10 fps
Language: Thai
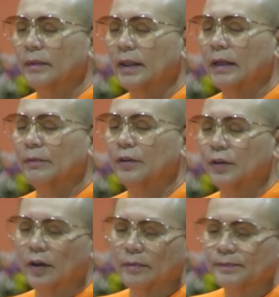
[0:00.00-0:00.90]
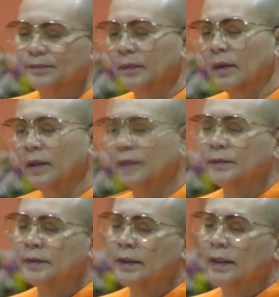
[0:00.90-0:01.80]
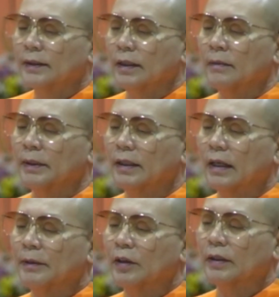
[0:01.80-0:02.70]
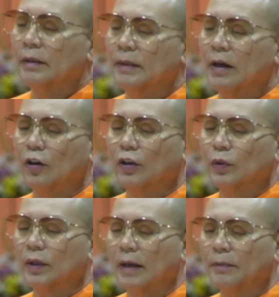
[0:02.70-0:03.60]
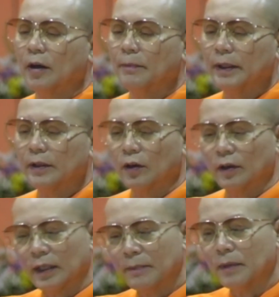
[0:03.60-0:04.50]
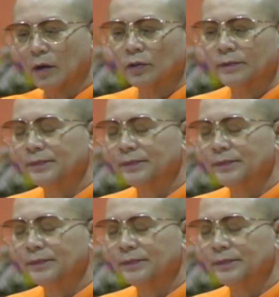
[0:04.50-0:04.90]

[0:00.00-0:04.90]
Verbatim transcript: ไม่รับผิดชอบตื่นมาทีไรไม่ต้องดื่มเหล้าก่อนทุกครั้งเพราะพิษของน้ำเมา